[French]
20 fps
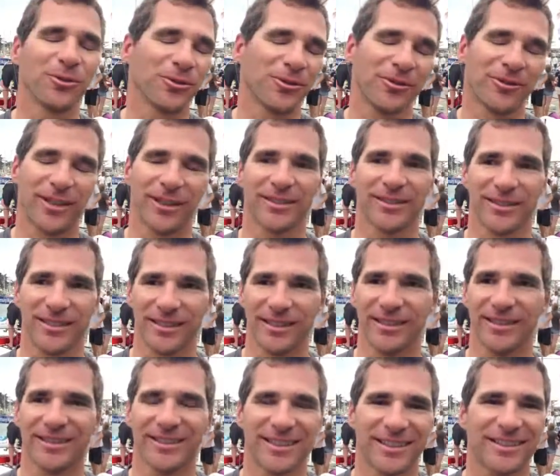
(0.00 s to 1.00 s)
Donc voilà,
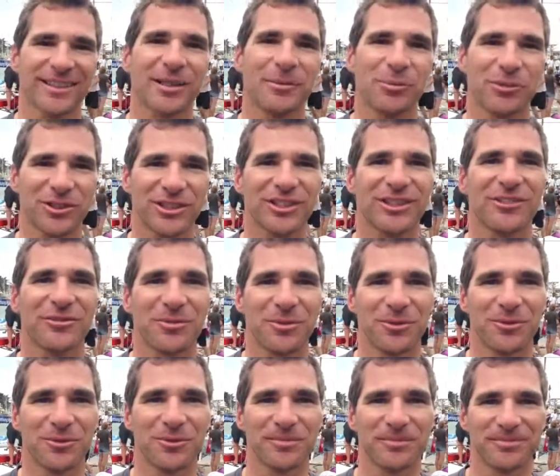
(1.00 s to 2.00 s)
c'est très positif
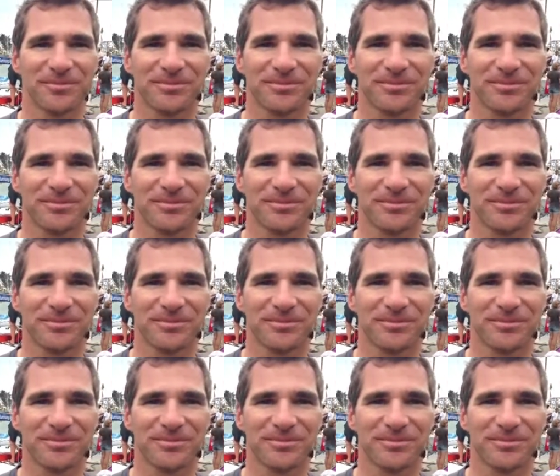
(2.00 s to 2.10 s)
pour nous.